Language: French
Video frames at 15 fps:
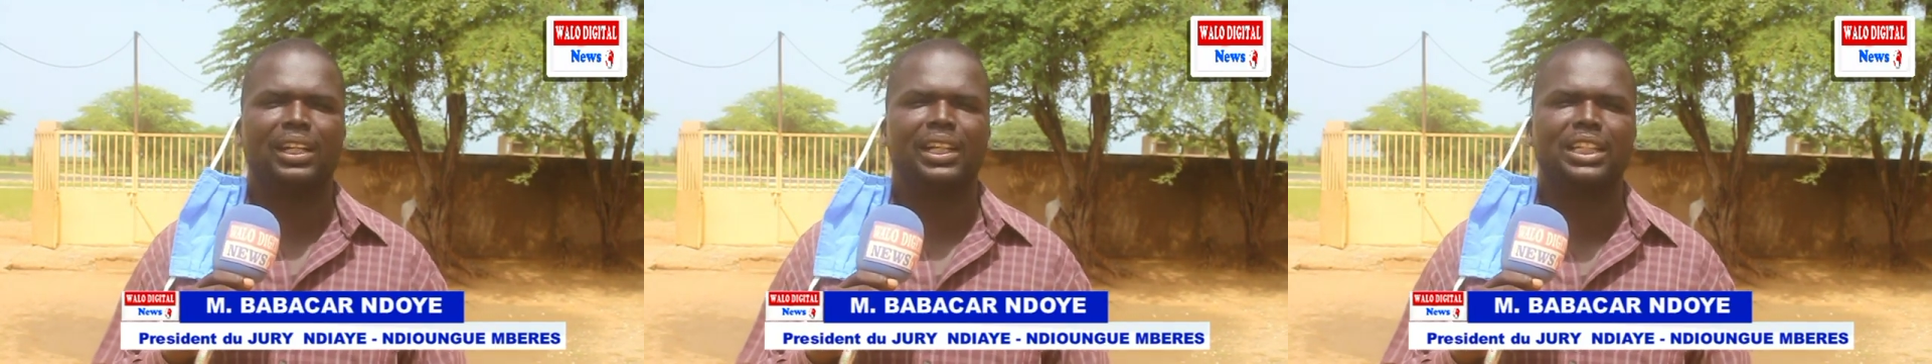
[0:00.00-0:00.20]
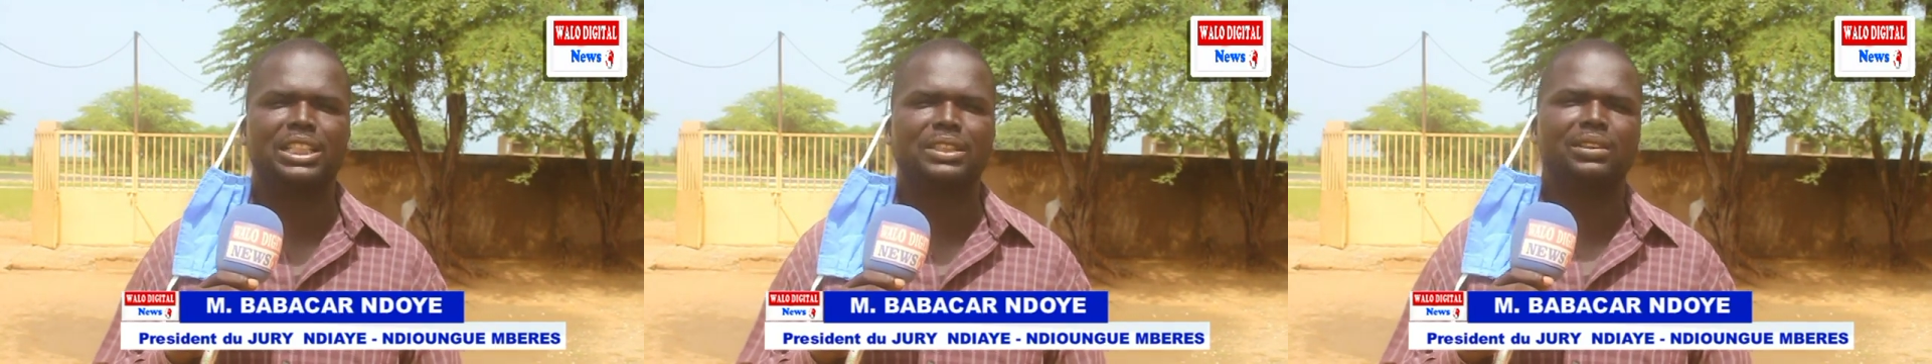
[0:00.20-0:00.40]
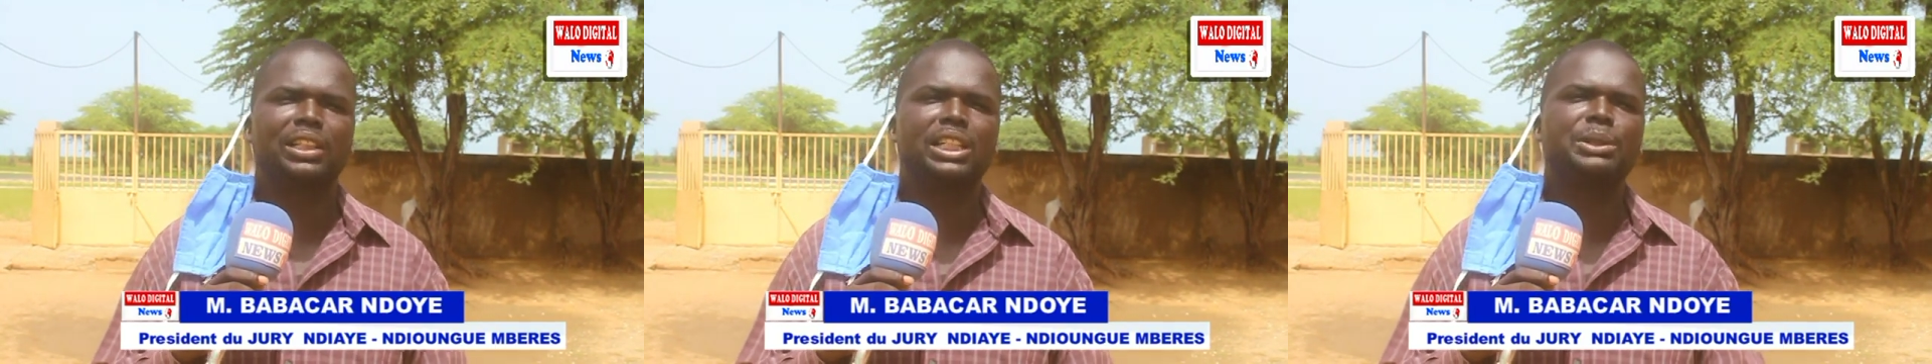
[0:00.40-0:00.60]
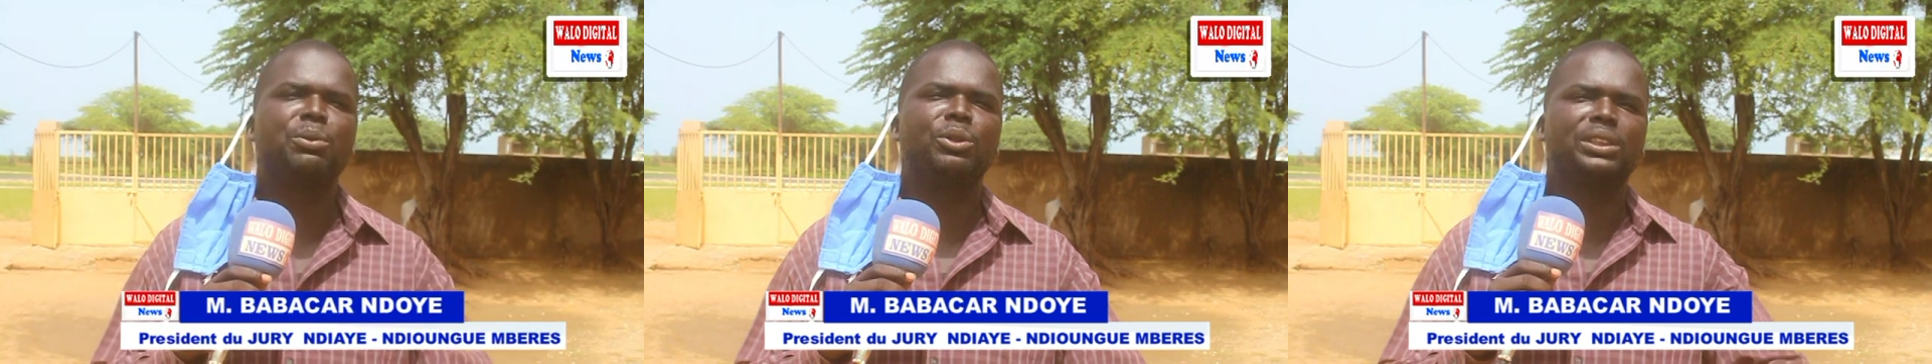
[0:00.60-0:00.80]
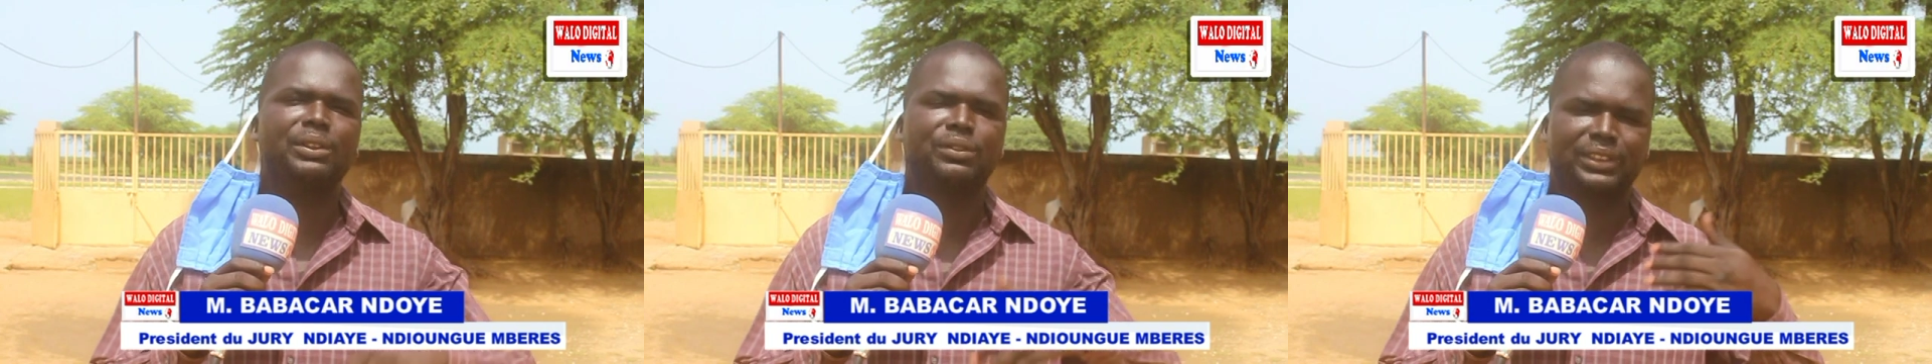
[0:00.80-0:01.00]
le
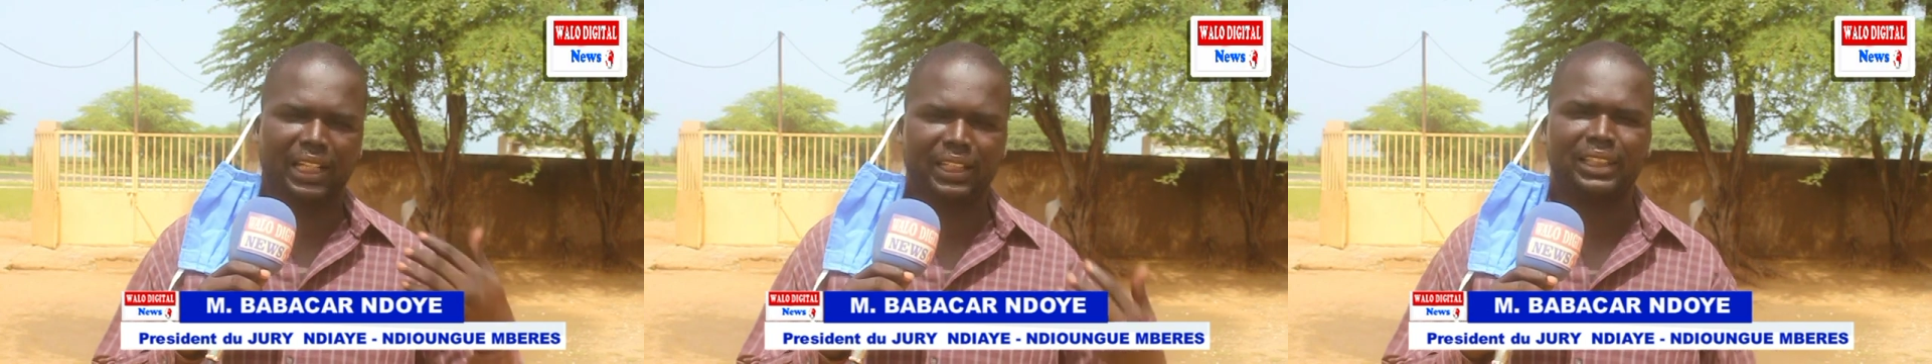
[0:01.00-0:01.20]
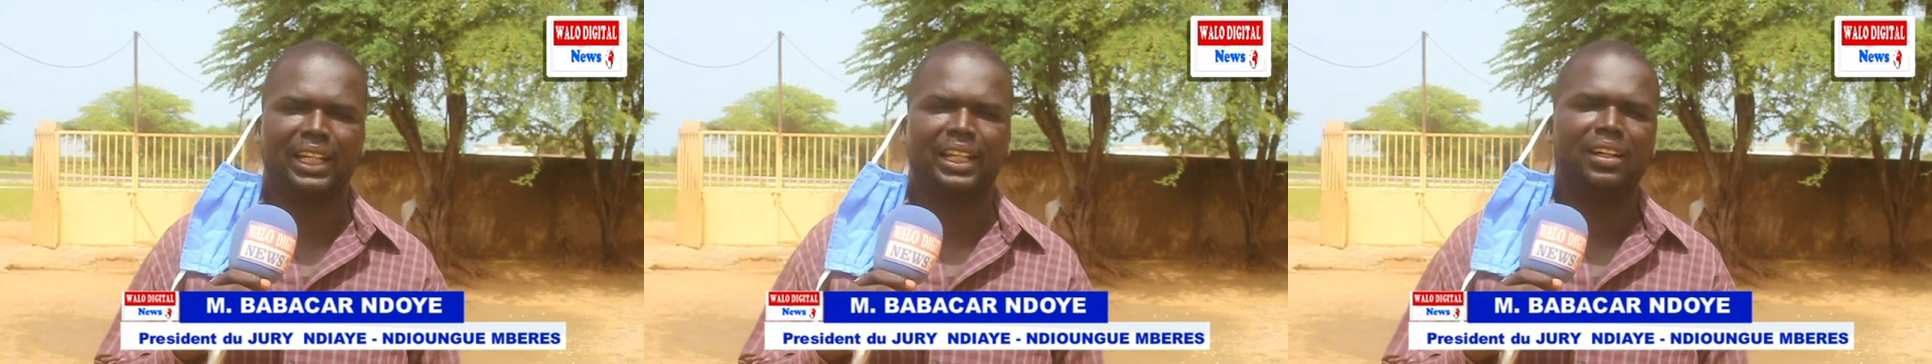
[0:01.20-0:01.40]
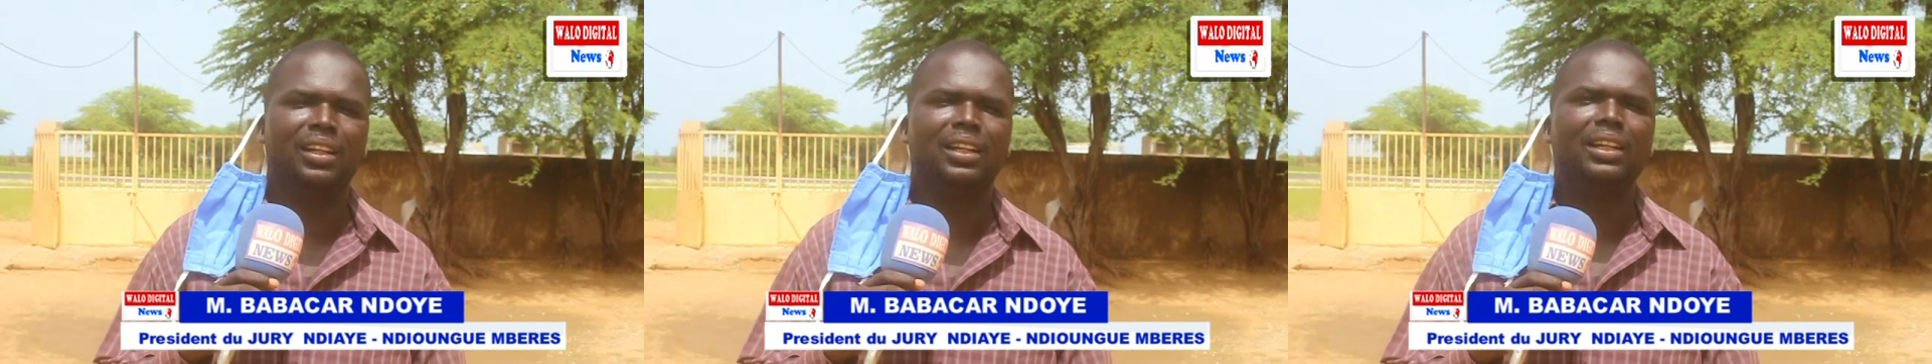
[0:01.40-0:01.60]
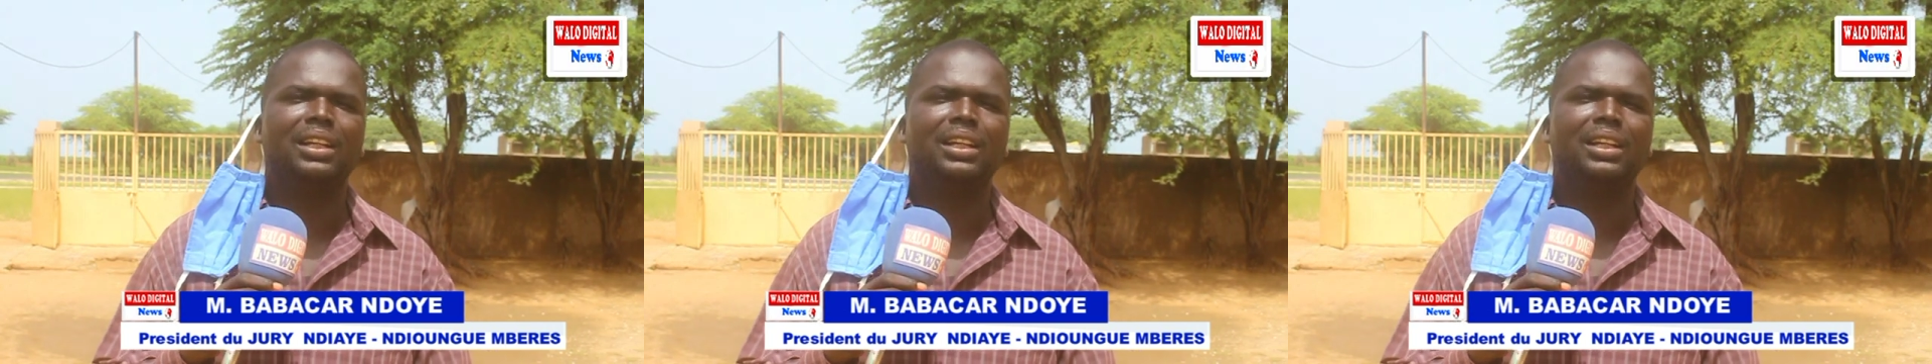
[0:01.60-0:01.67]
dispositif sanitaire,